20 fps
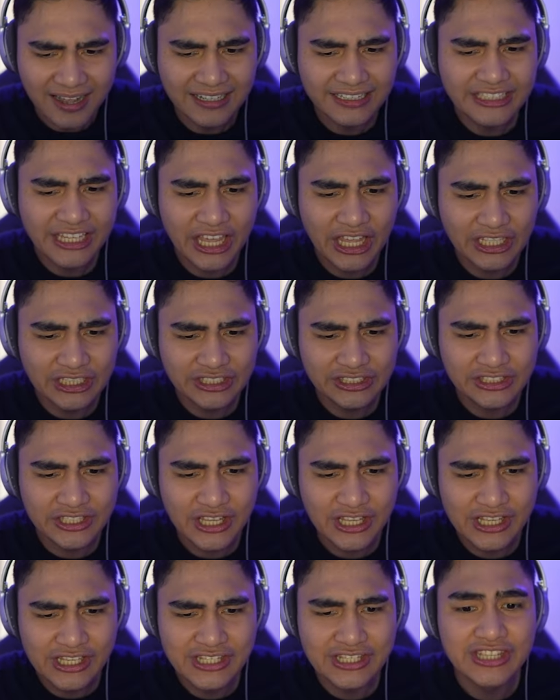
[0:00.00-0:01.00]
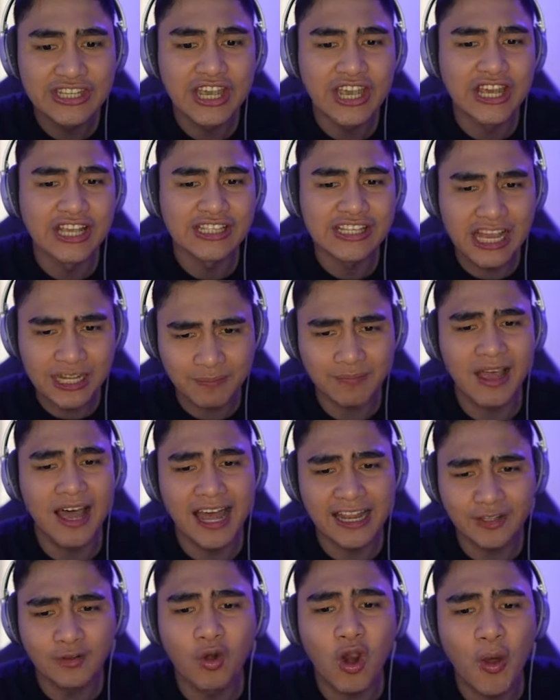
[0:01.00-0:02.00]
Yes, yes, yes. At
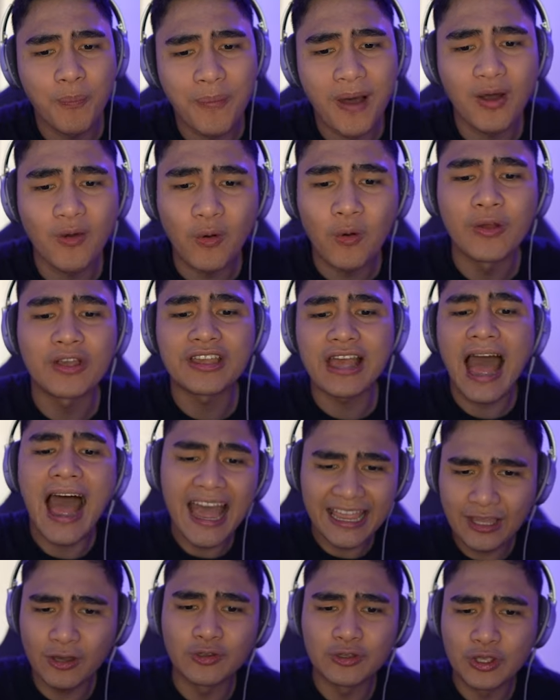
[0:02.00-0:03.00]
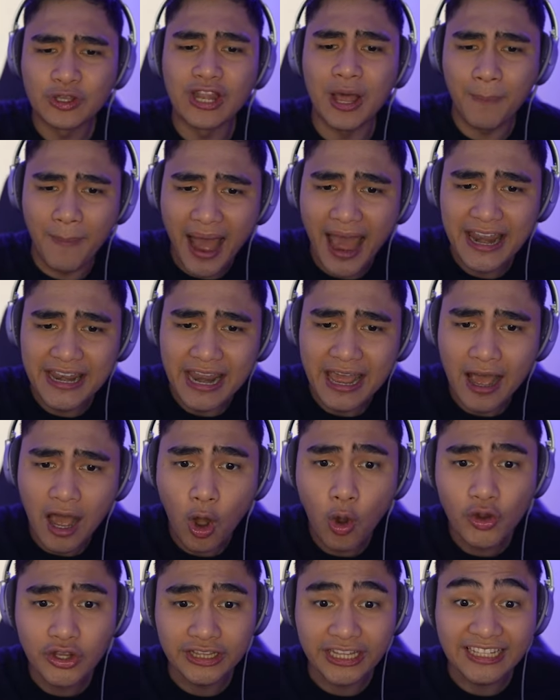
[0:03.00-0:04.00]
mga tropa, kung ayaw nyo naman,
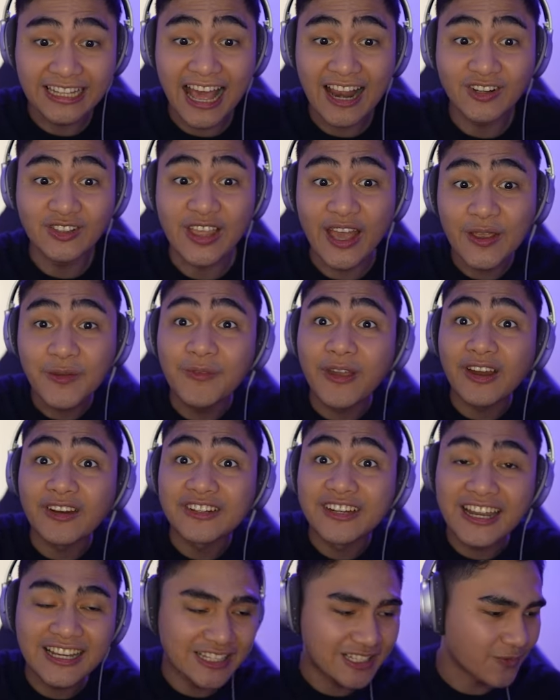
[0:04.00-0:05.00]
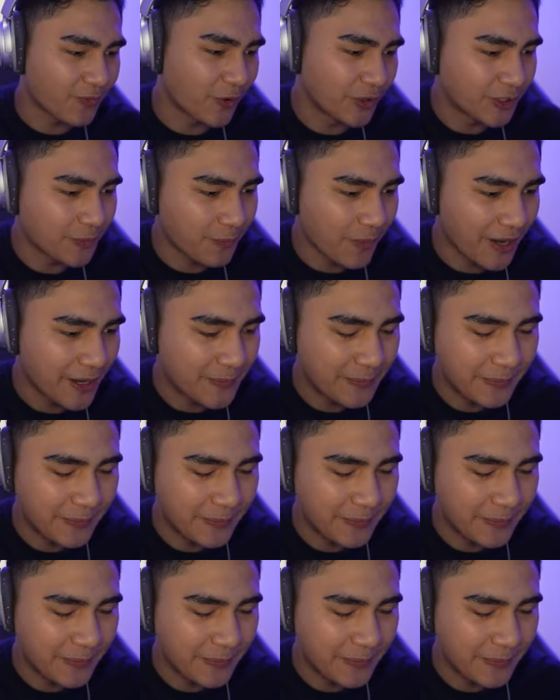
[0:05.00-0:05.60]
uy, nanalo tayo. Very nice, 45.